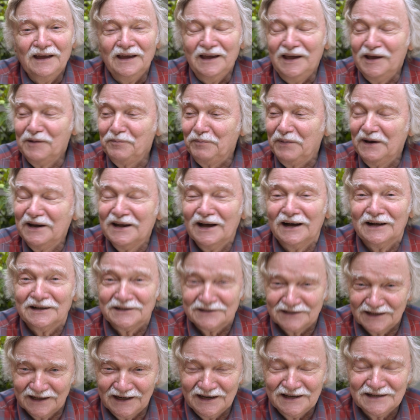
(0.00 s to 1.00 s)
Ich bin der
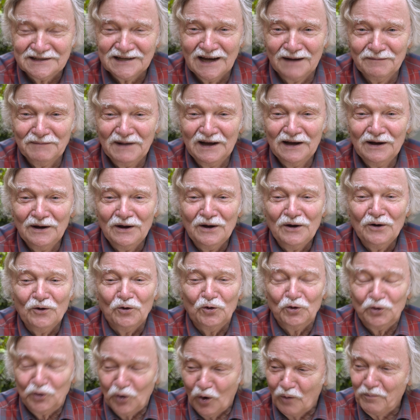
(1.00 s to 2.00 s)
Hans Grieshammer
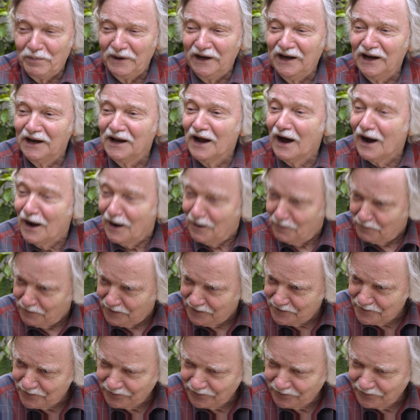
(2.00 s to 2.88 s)
und da bin ich daheim.